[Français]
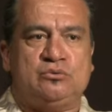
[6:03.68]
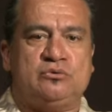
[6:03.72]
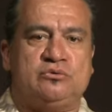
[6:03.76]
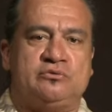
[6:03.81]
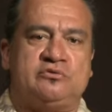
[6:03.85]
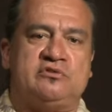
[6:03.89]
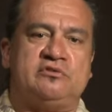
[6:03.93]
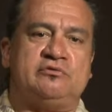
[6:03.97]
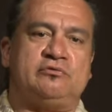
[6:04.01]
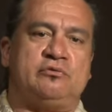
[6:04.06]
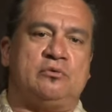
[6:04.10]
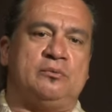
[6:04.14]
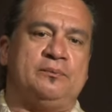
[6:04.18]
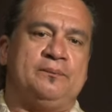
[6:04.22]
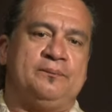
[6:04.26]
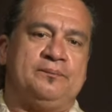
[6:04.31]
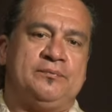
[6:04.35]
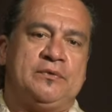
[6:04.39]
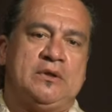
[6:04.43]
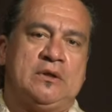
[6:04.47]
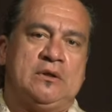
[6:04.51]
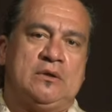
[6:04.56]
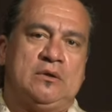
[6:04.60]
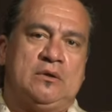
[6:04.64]
du FIFO
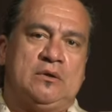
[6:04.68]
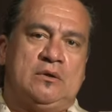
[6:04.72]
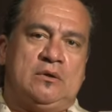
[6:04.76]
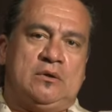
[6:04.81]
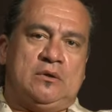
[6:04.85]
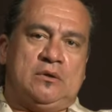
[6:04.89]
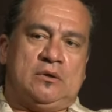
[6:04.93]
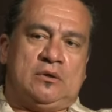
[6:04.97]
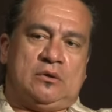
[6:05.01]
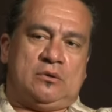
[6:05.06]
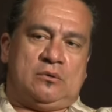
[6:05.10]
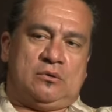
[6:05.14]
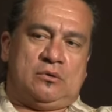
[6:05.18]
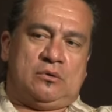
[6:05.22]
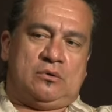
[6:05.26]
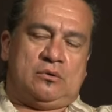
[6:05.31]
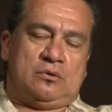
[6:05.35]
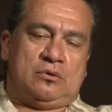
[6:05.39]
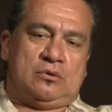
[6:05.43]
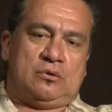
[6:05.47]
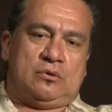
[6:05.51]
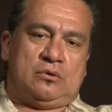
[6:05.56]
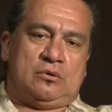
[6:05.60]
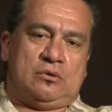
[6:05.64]

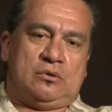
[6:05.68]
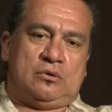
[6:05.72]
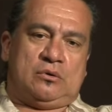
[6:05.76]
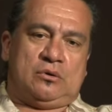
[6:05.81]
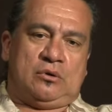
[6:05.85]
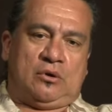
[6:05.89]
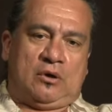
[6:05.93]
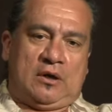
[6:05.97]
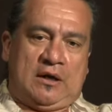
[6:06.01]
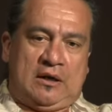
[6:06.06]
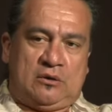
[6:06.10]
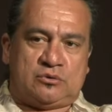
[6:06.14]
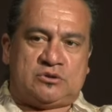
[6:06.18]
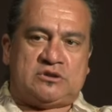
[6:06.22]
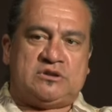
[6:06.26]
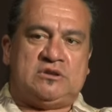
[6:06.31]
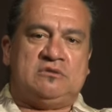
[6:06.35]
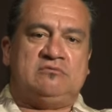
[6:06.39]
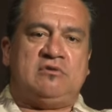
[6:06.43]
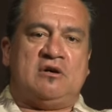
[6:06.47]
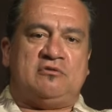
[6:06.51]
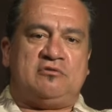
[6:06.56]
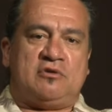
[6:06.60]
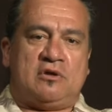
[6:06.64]
Donc là
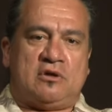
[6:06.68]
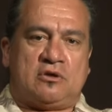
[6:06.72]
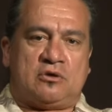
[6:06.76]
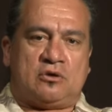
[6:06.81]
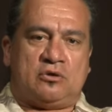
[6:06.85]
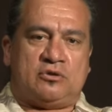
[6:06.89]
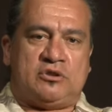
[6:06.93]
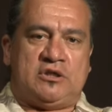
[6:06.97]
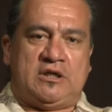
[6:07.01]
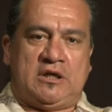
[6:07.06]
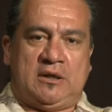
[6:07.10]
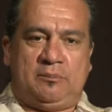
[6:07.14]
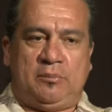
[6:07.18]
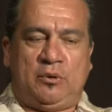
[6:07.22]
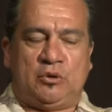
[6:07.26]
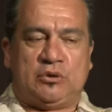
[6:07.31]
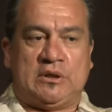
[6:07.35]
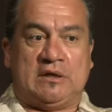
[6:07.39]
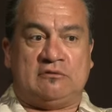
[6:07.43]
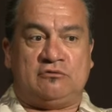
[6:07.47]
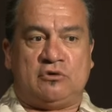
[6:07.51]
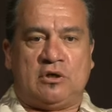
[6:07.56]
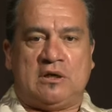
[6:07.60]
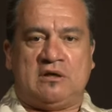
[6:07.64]
aussi, il va falloir qu'on y
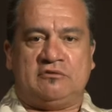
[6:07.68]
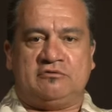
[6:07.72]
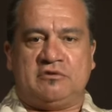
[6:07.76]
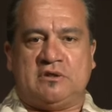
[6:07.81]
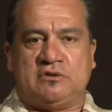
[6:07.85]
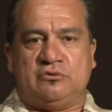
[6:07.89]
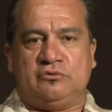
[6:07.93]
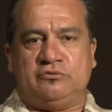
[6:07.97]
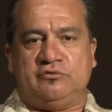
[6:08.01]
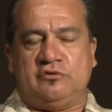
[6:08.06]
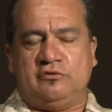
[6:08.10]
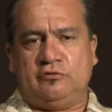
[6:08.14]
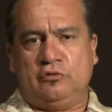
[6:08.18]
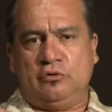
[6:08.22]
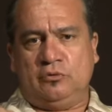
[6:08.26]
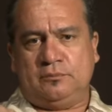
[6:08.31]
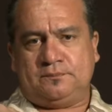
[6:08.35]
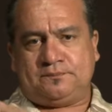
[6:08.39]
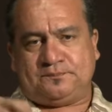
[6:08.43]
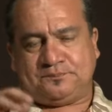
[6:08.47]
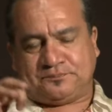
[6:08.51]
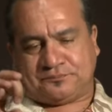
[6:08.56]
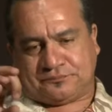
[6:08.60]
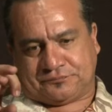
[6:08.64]
réponde avant la fin du FIFO.
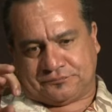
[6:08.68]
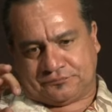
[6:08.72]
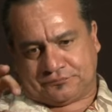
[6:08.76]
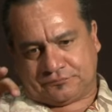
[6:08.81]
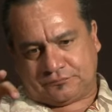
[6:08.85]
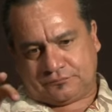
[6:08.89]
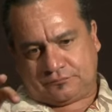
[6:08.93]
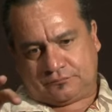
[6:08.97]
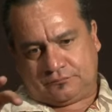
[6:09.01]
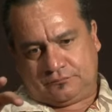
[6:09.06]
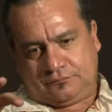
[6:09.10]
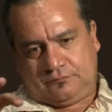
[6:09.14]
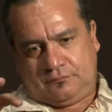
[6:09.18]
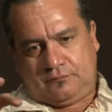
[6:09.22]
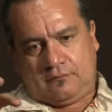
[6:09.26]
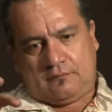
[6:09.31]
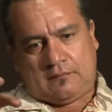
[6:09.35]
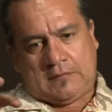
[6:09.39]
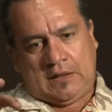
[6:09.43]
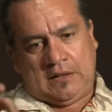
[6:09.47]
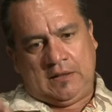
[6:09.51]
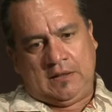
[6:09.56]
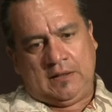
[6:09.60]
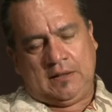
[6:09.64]

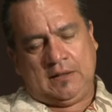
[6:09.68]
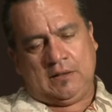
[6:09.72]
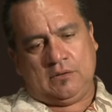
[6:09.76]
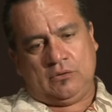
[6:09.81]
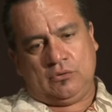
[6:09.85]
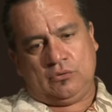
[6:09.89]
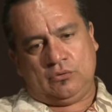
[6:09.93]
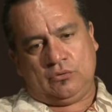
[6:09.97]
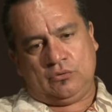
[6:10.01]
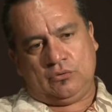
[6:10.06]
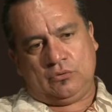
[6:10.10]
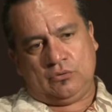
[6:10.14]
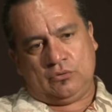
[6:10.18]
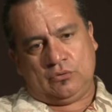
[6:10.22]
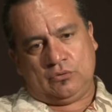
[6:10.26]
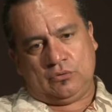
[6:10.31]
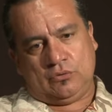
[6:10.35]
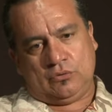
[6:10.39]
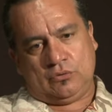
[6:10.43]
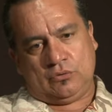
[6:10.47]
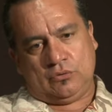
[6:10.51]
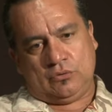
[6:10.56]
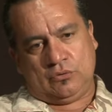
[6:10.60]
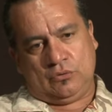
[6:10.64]
Et
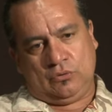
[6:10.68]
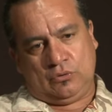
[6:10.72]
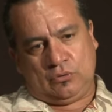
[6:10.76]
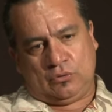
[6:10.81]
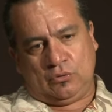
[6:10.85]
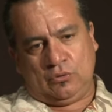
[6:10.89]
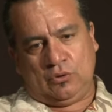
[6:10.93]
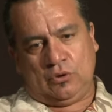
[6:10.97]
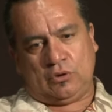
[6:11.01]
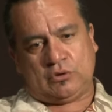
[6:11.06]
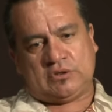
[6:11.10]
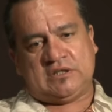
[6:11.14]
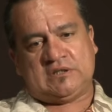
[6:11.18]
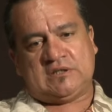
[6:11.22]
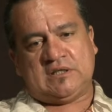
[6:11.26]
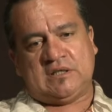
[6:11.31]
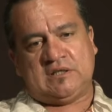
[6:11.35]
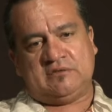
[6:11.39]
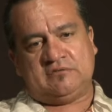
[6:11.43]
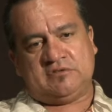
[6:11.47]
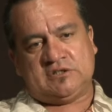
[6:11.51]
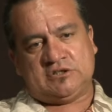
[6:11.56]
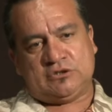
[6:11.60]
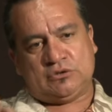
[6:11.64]
euh, le colloque des
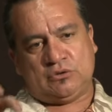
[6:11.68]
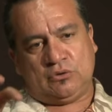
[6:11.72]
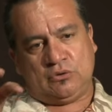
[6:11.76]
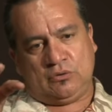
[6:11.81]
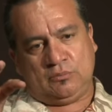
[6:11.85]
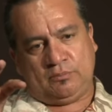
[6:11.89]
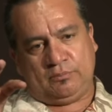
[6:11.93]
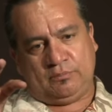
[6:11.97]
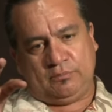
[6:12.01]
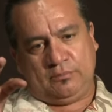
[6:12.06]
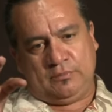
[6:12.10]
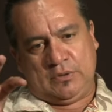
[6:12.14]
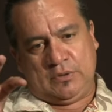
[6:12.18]
télévisions,